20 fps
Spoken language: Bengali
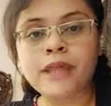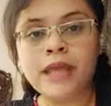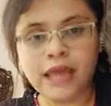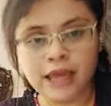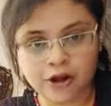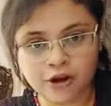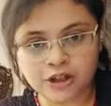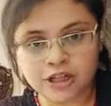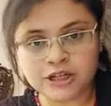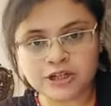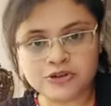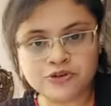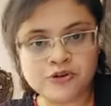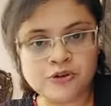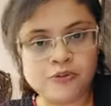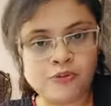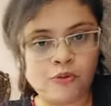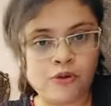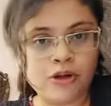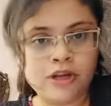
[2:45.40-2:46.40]
এই কথাটা
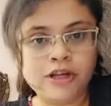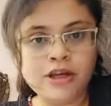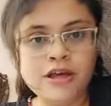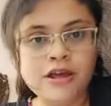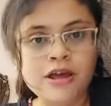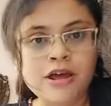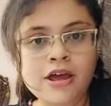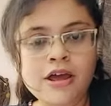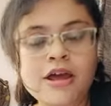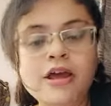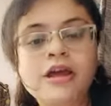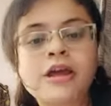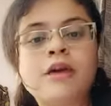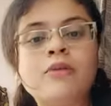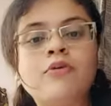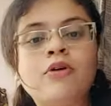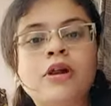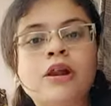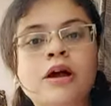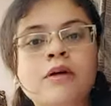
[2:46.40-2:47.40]
যদি বলি কি
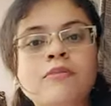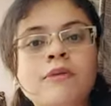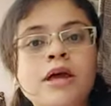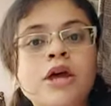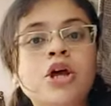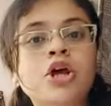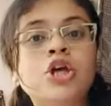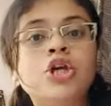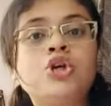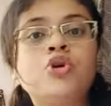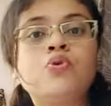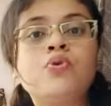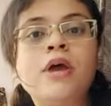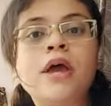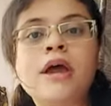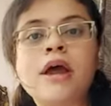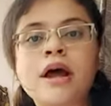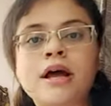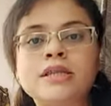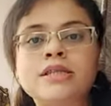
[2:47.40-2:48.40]
বললাম
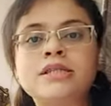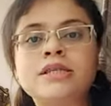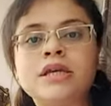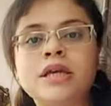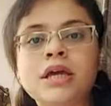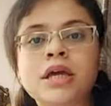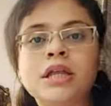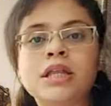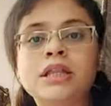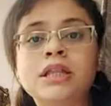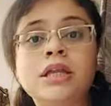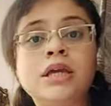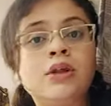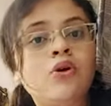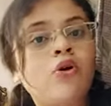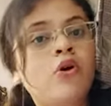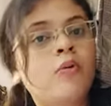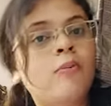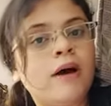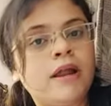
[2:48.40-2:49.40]
শুয়ে আছে
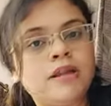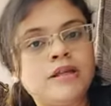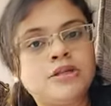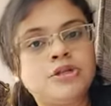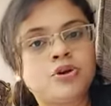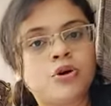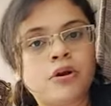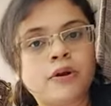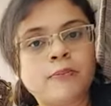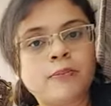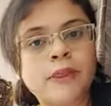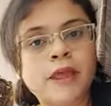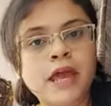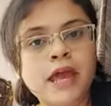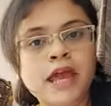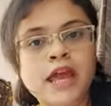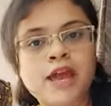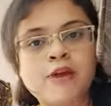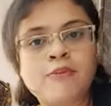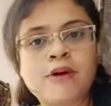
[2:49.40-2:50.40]
দীর্ঘ বালিচর
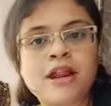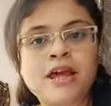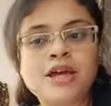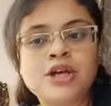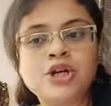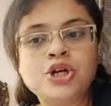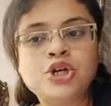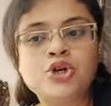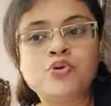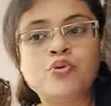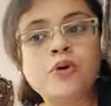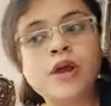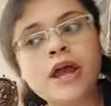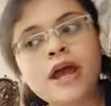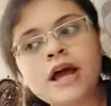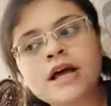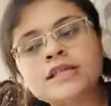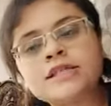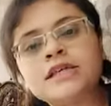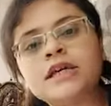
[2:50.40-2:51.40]
এবার এই
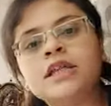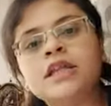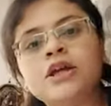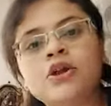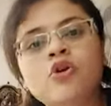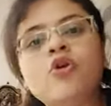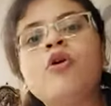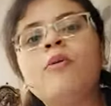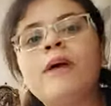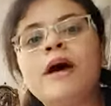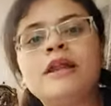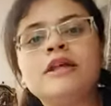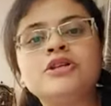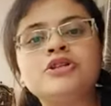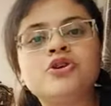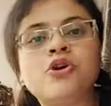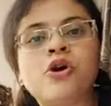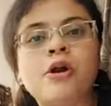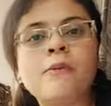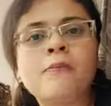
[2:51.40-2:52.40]
শুয়ে আছে দীর্ঘ
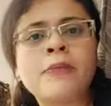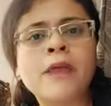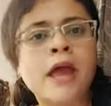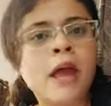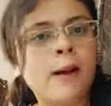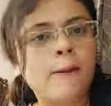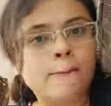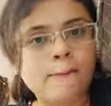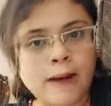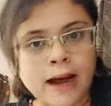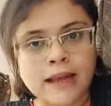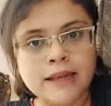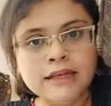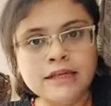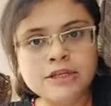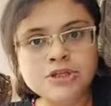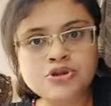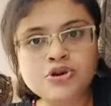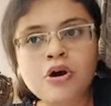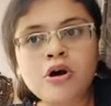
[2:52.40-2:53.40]
বালিচর
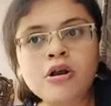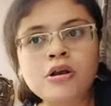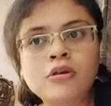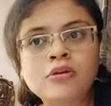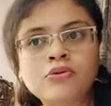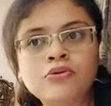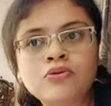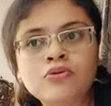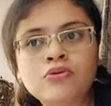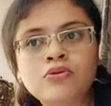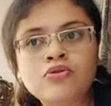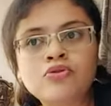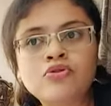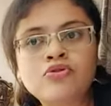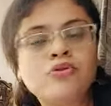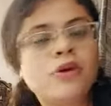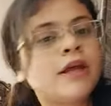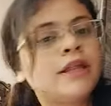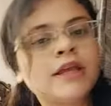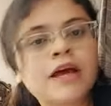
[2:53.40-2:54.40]
বালিচর তো
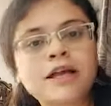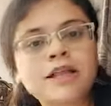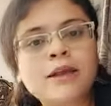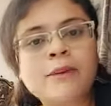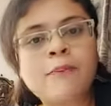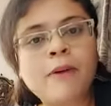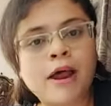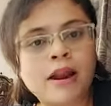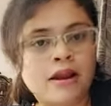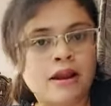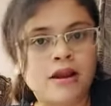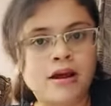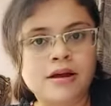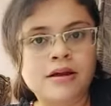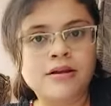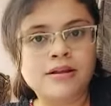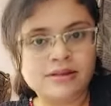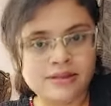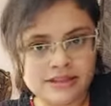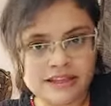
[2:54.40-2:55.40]
শুয়ে থাকতে পারে না
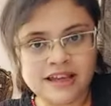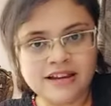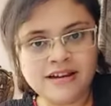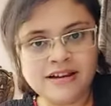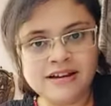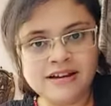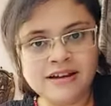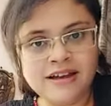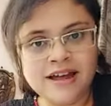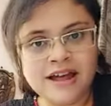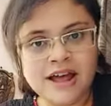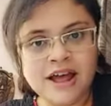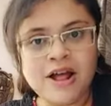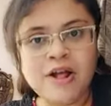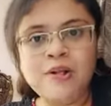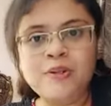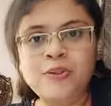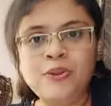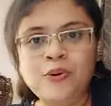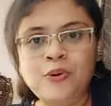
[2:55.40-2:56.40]
তাই না
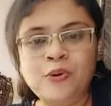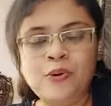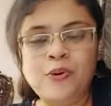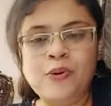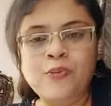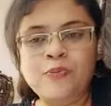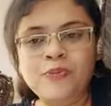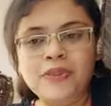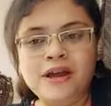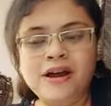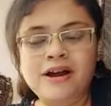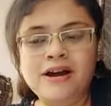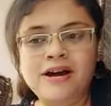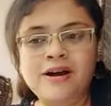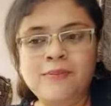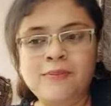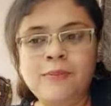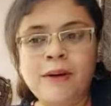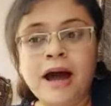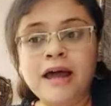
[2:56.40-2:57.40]
তো
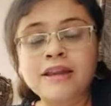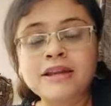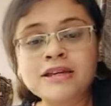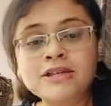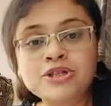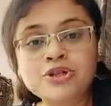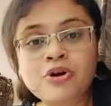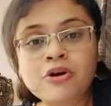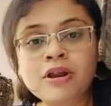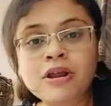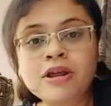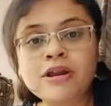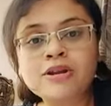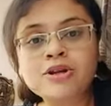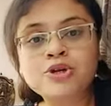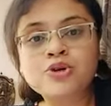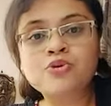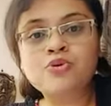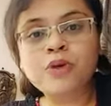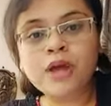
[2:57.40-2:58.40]
বালিচরের
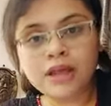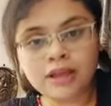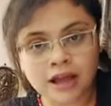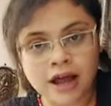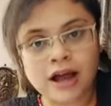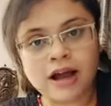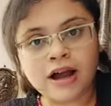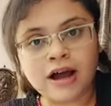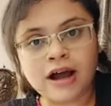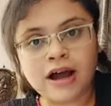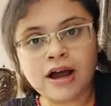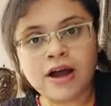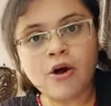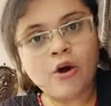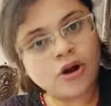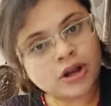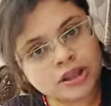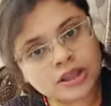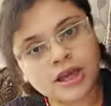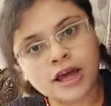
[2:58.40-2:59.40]
শুয়ে থাকা
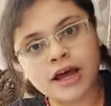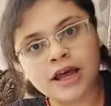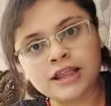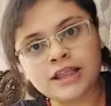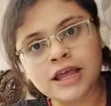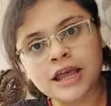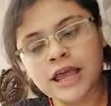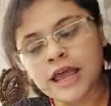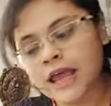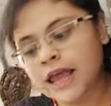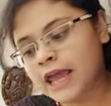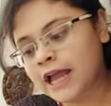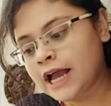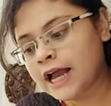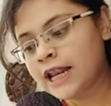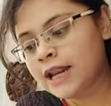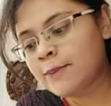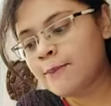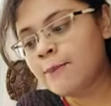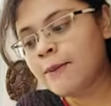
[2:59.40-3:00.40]
অর্থাৎ
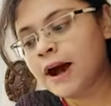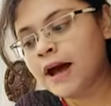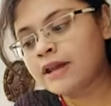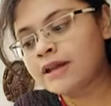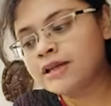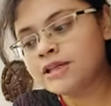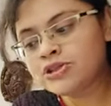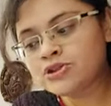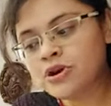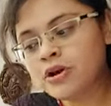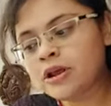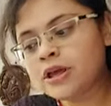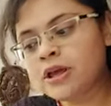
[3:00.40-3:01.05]
এখানে বালিচর